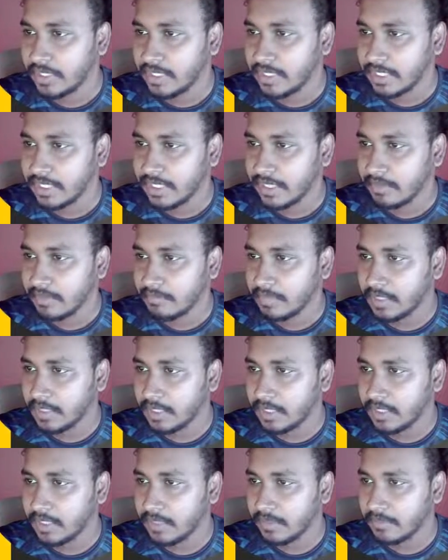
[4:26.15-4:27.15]
এটাকে আমরা
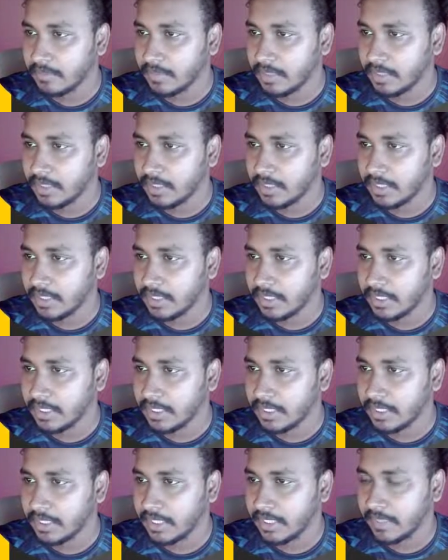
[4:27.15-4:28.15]

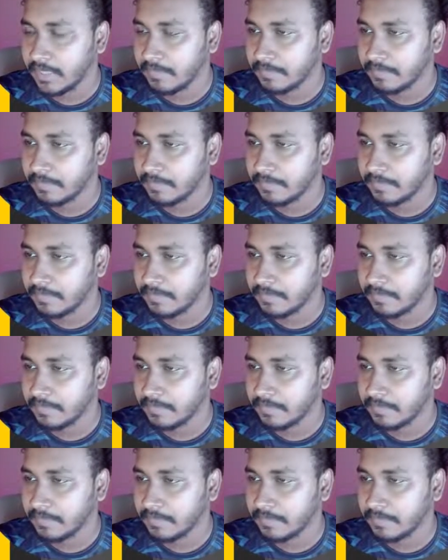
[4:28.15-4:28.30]
এখানে